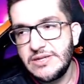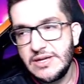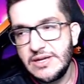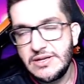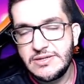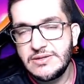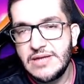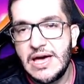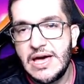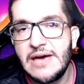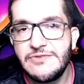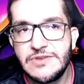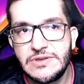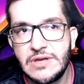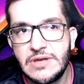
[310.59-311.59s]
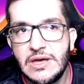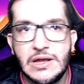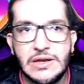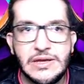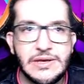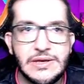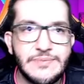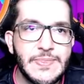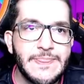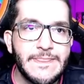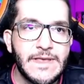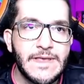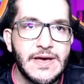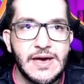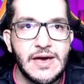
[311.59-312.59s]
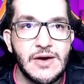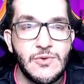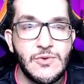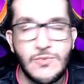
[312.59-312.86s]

gente deve ter ali é,